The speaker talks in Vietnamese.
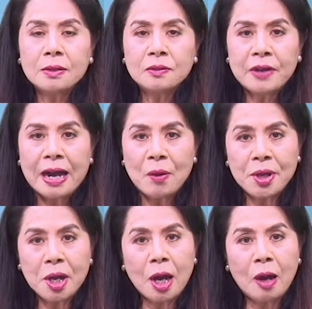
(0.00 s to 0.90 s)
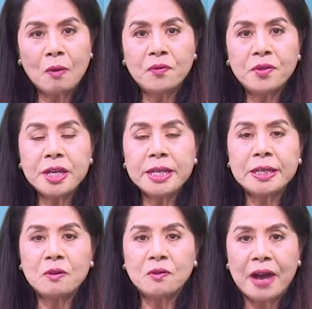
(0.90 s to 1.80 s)
Vào giờ học vi
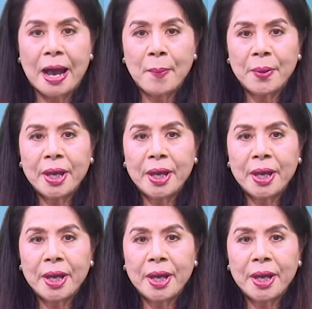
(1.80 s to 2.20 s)
diệu Pháp,